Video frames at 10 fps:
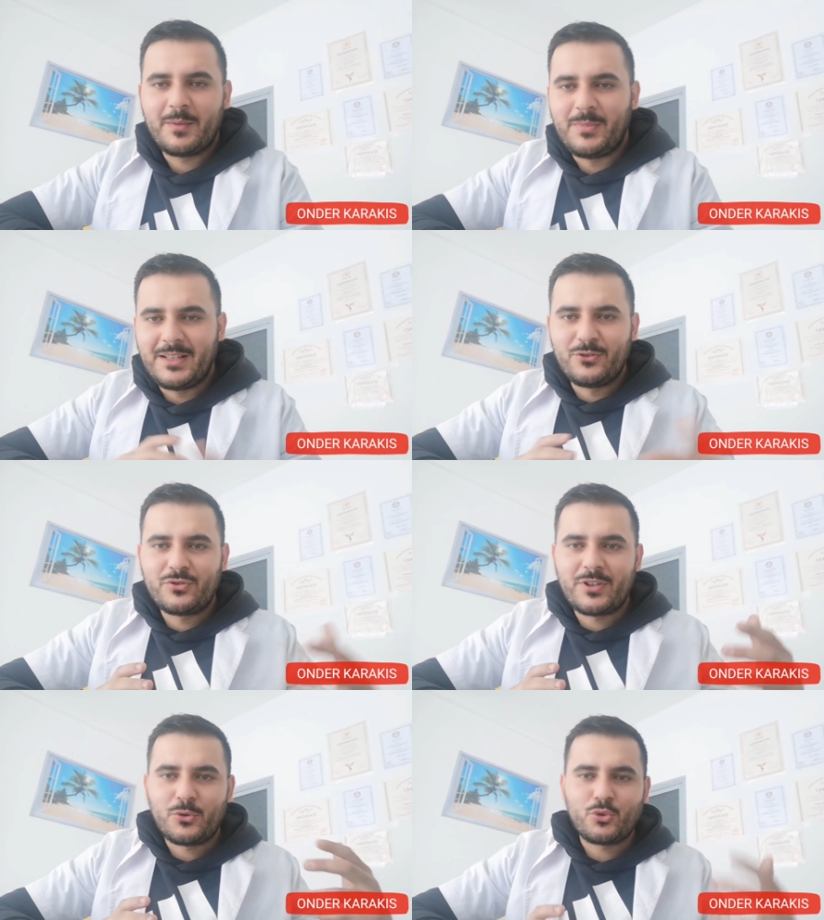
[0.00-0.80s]

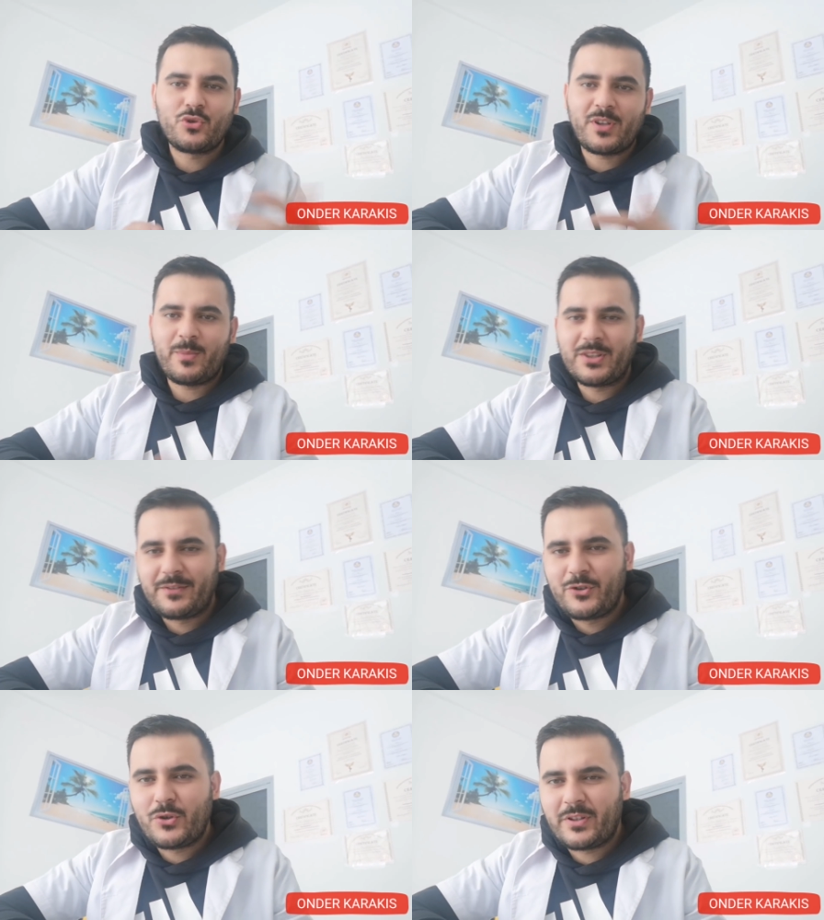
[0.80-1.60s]
Bildiğiniz üzere uzun
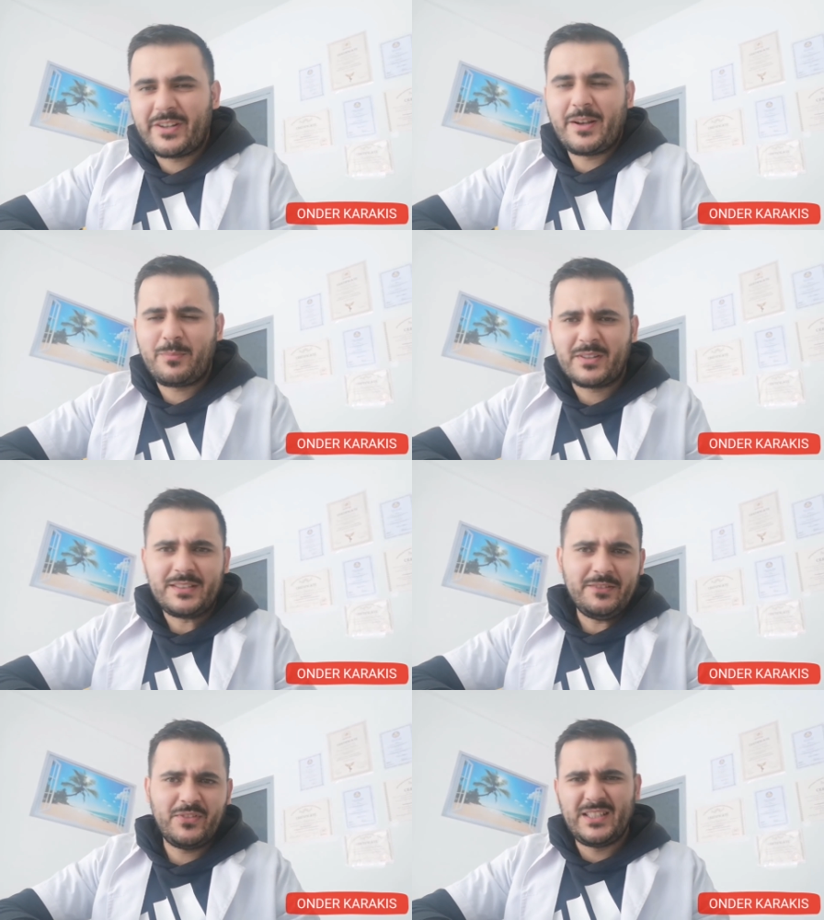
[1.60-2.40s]
zamandır videolar
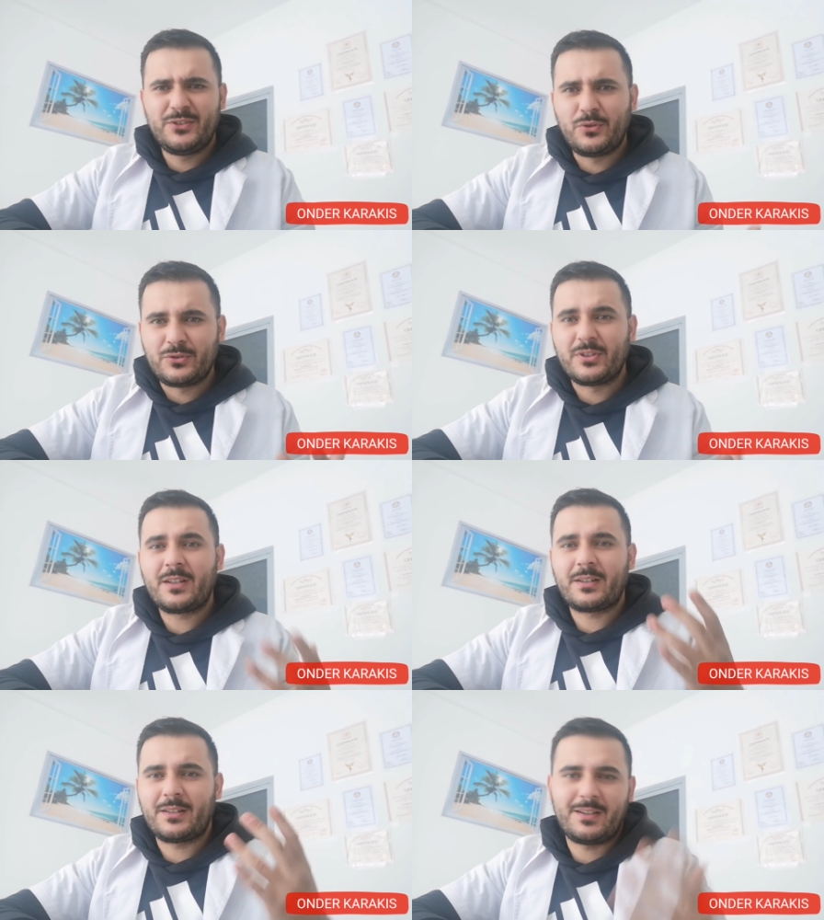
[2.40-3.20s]
yapmaktayım ve iyi
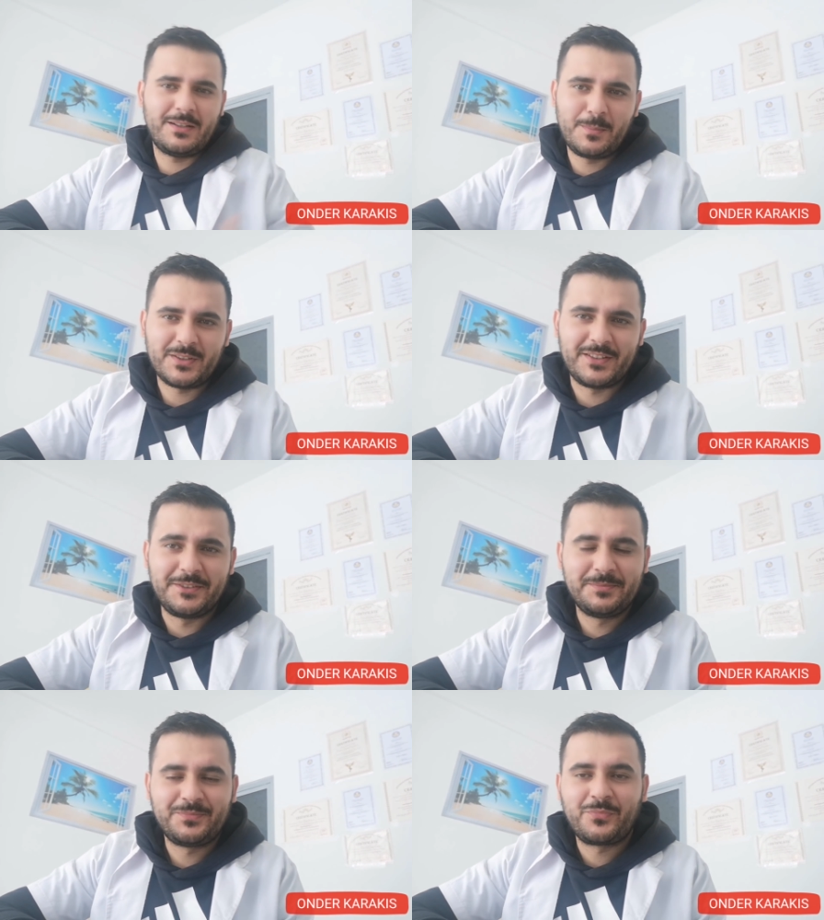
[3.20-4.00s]
dönüşler
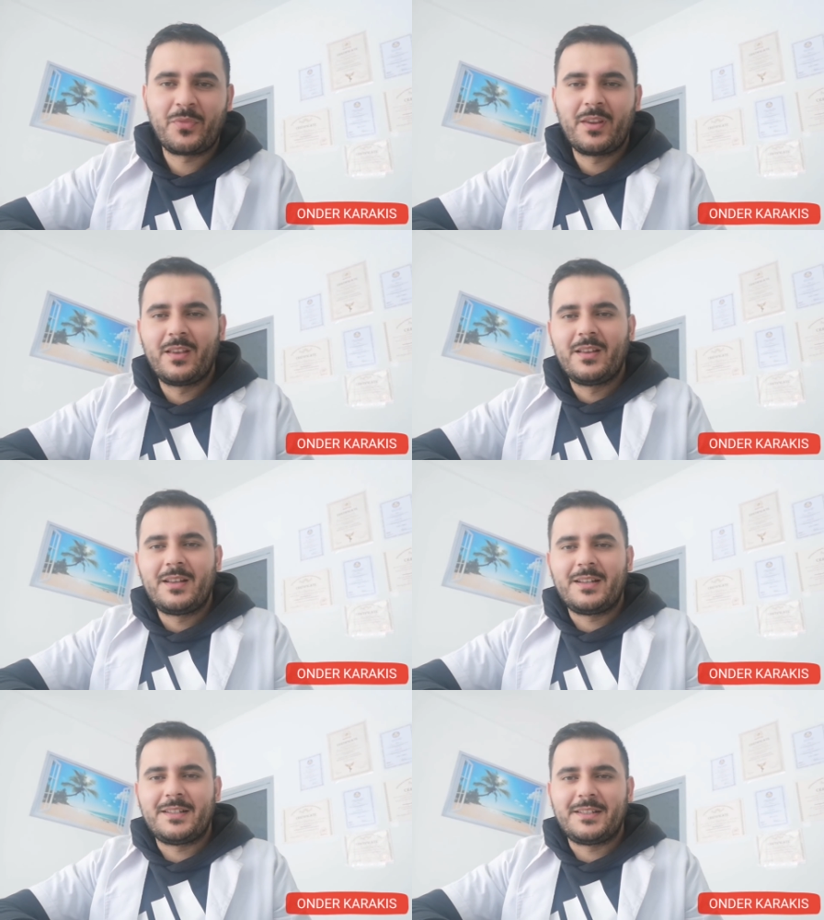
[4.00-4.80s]
almaktayım.
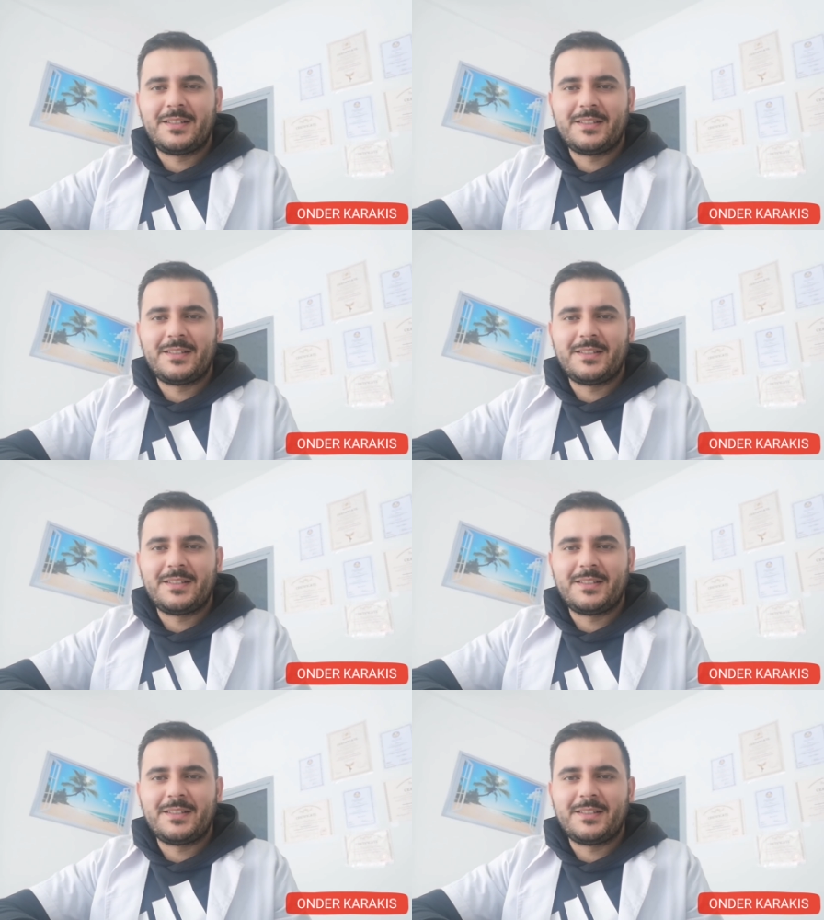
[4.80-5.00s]
Ee,